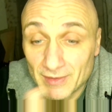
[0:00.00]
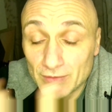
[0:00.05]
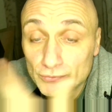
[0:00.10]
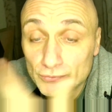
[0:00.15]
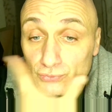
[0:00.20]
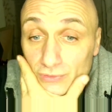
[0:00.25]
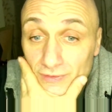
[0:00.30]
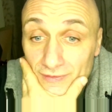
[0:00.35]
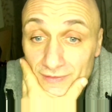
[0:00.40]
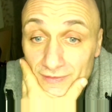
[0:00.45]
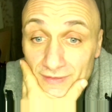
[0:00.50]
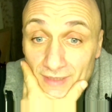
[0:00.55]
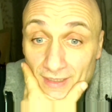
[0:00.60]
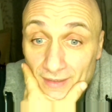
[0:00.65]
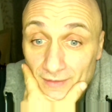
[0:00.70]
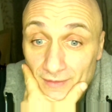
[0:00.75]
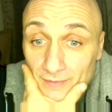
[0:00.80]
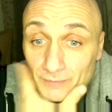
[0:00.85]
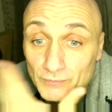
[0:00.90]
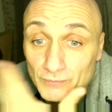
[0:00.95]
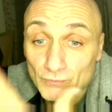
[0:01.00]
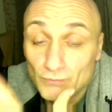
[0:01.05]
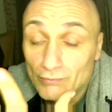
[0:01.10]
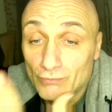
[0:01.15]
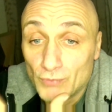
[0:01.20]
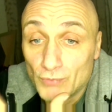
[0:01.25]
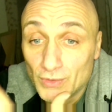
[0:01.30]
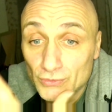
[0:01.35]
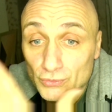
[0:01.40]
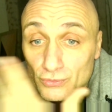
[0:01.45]
utilizzare.
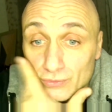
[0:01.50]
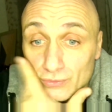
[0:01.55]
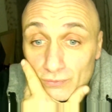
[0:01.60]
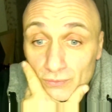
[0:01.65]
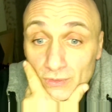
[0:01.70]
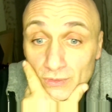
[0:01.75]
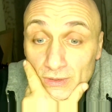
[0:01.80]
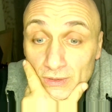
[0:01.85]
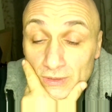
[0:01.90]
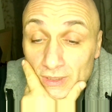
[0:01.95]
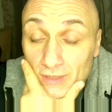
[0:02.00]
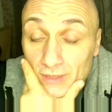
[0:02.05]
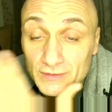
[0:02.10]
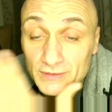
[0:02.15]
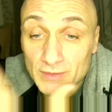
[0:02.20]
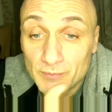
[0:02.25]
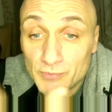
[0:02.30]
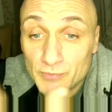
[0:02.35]
Quando, ad esempio,